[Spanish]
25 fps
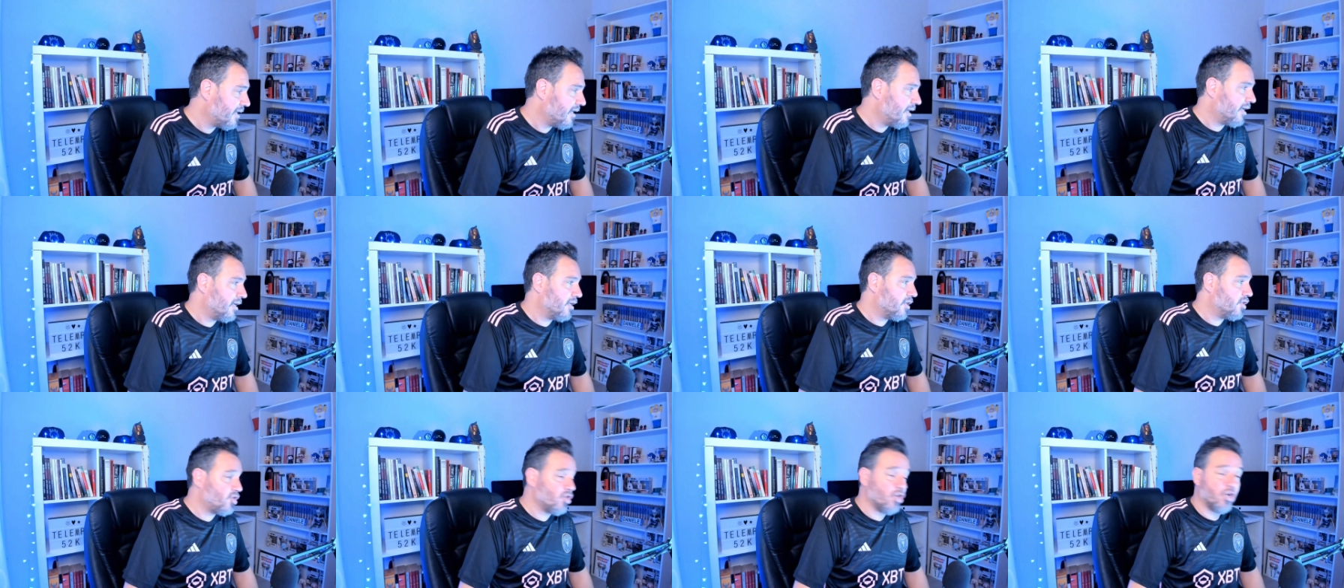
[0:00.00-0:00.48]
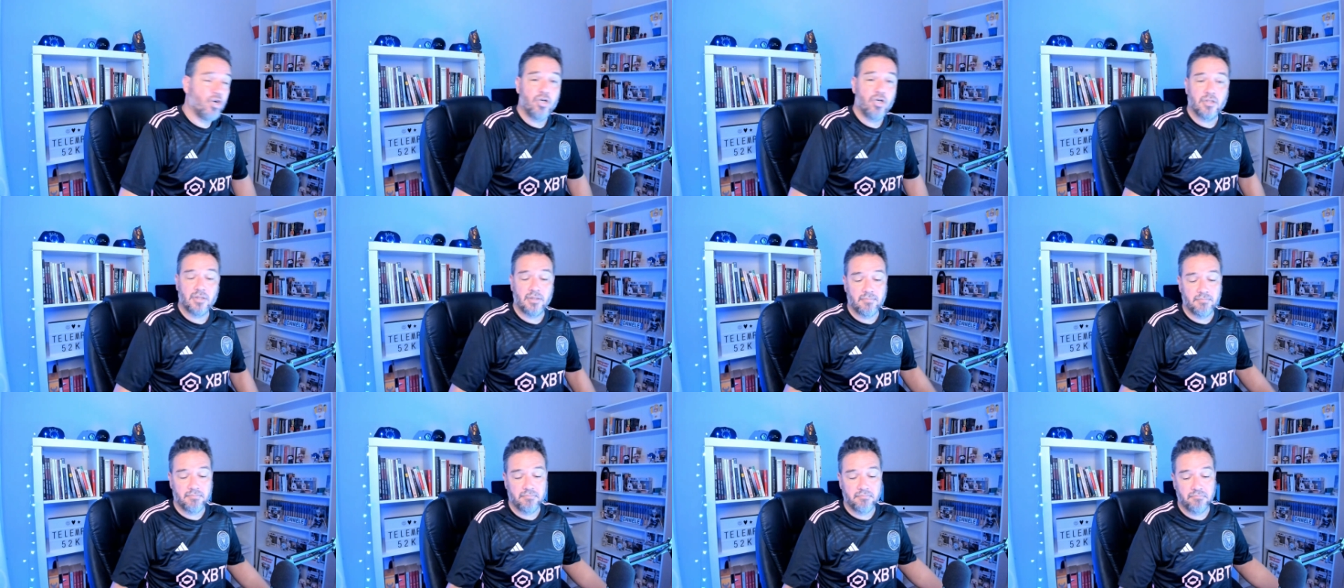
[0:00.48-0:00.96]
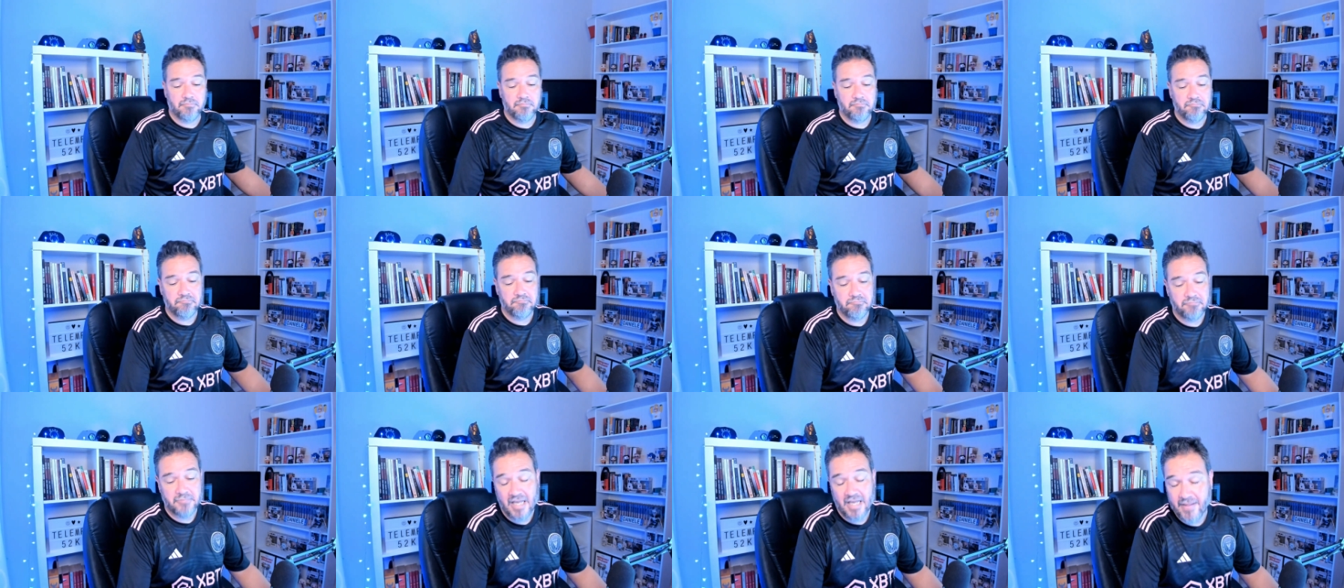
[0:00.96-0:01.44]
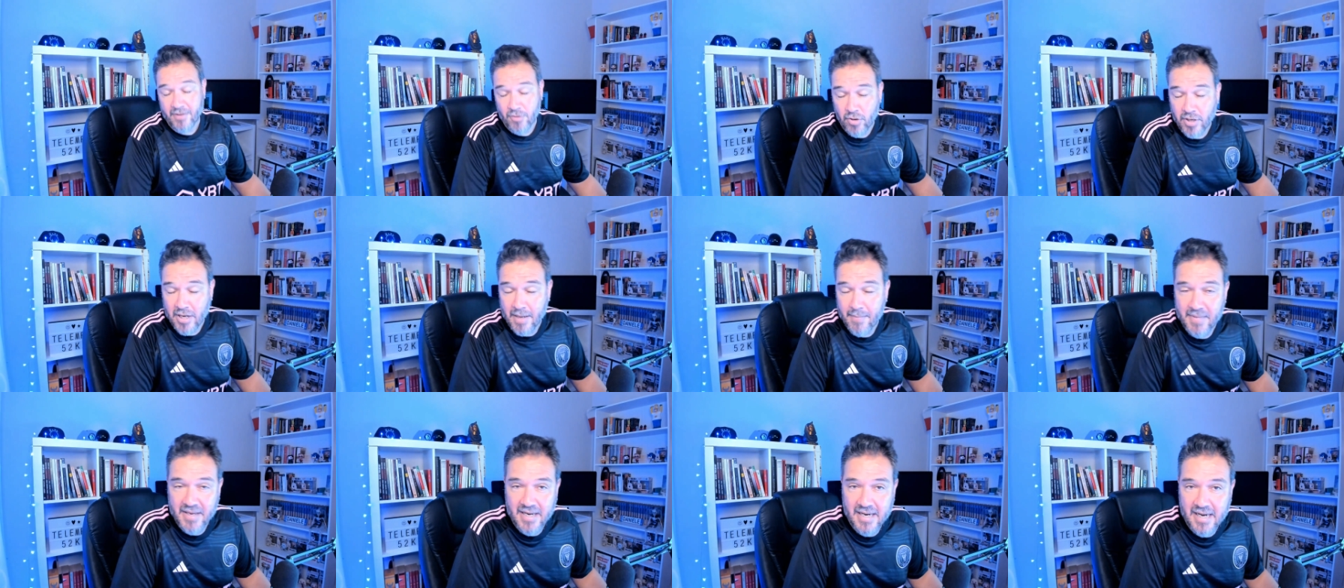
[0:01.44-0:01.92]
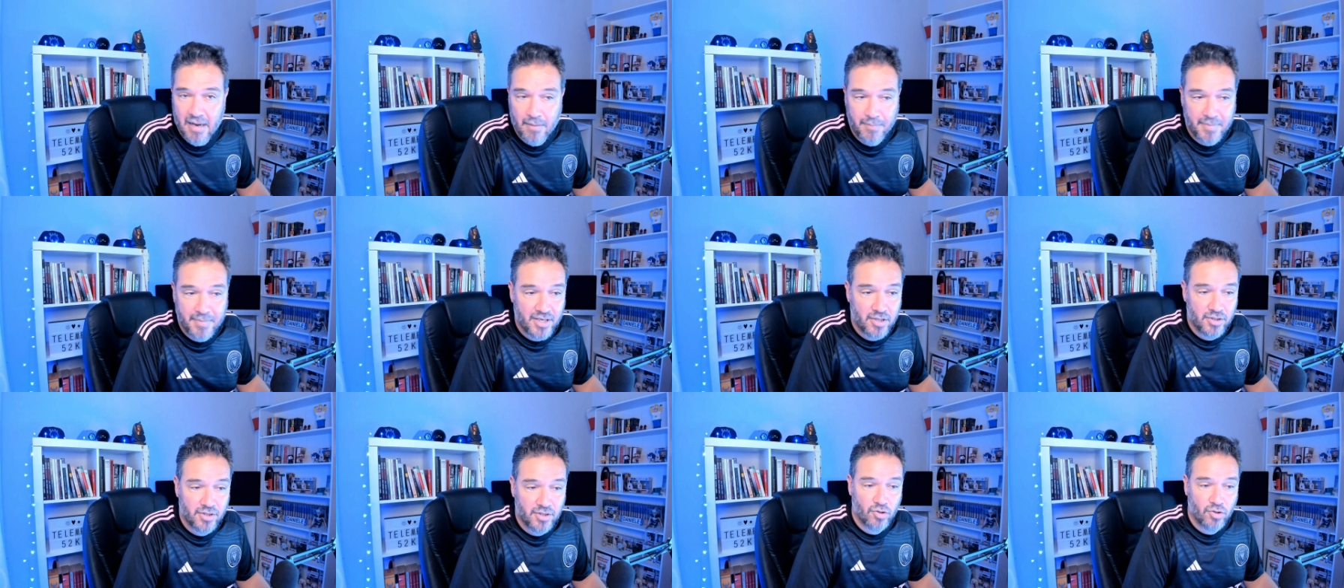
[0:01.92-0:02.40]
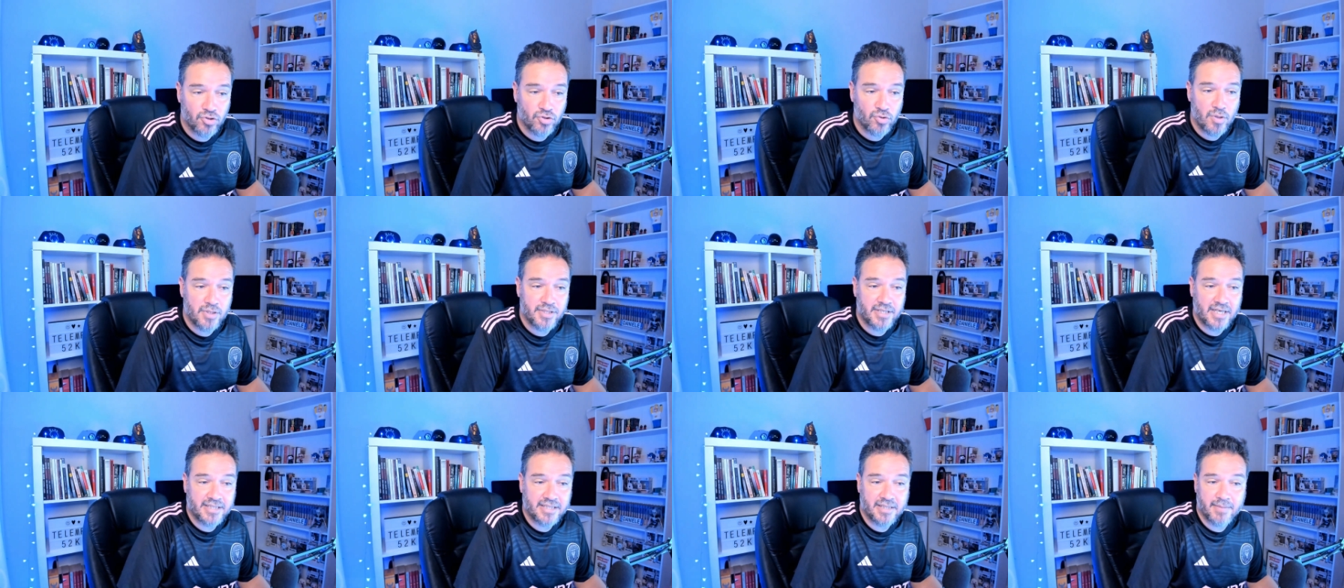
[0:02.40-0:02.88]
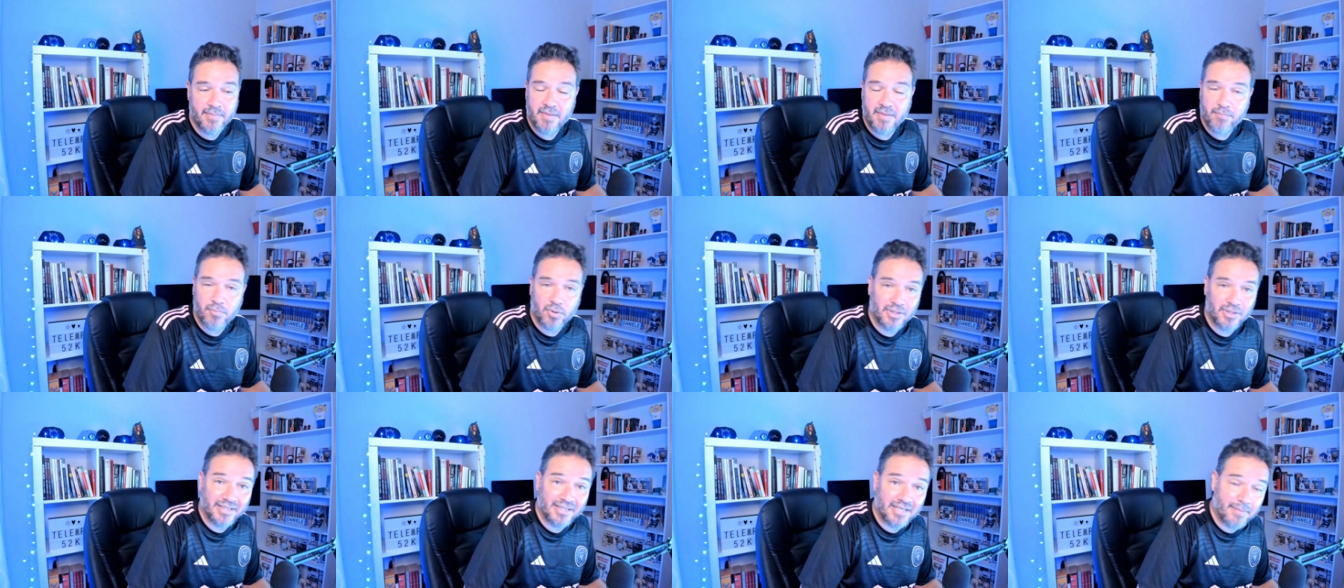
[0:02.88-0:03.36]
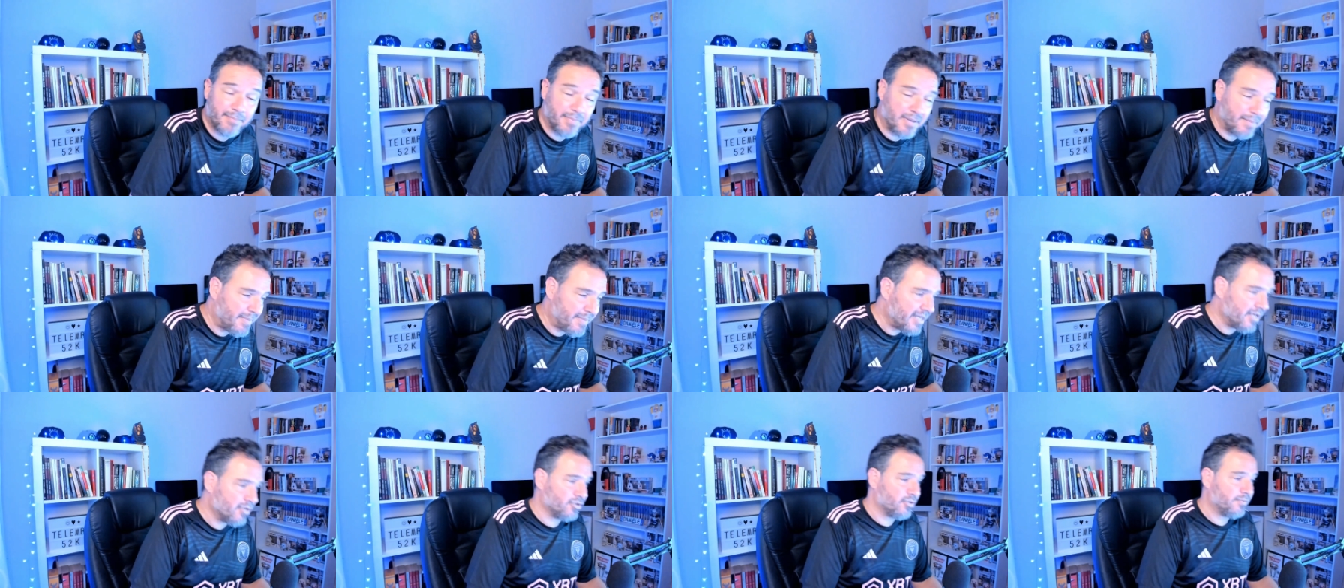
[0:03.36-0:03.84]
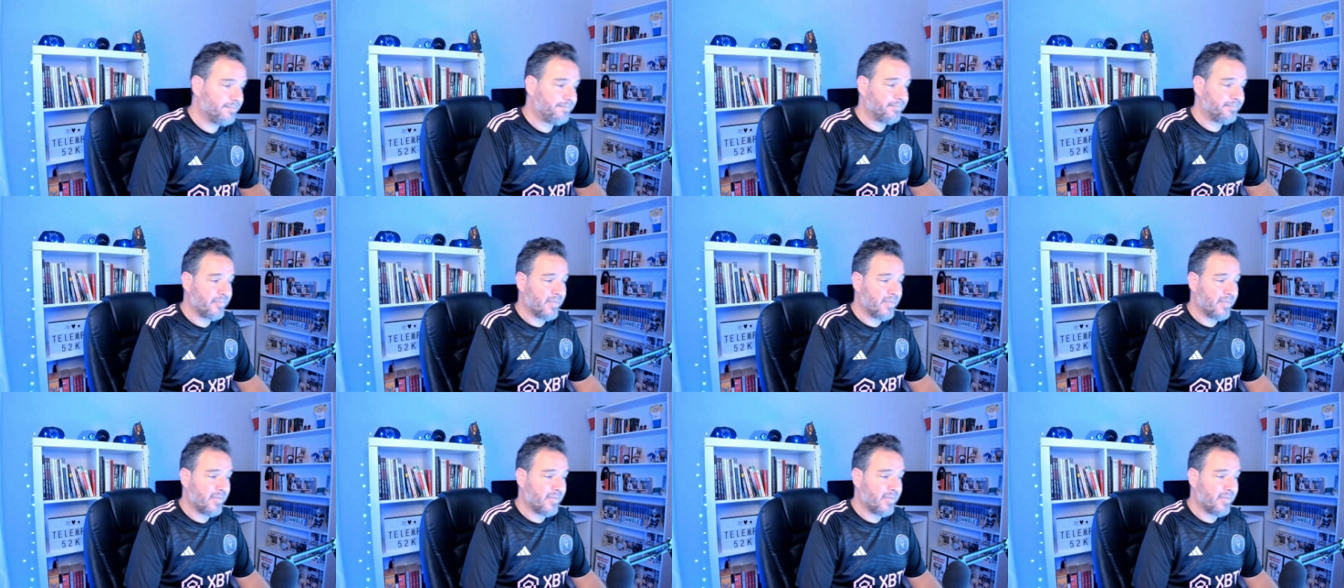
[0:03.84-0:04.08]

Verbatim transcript: Yo mm, ya digo que a mí la opinión de José Luis Sánchez me importa tres pepinos.